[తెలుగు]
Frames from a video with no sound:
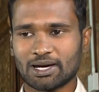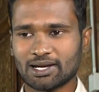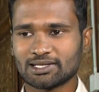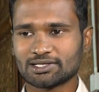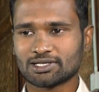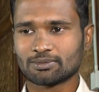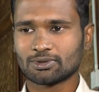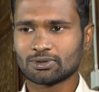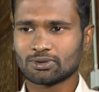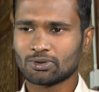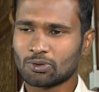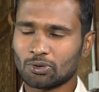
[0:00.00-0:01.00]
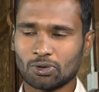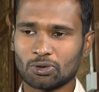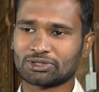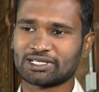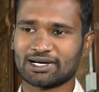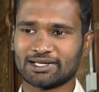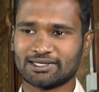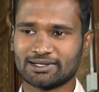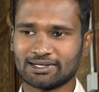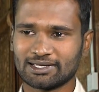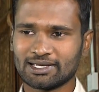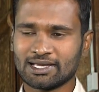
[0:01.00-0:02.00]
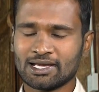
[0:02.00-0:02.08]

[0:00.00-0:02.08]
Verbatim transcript: భారతదేశంలో కోళ్ళు కొత్త కాదండి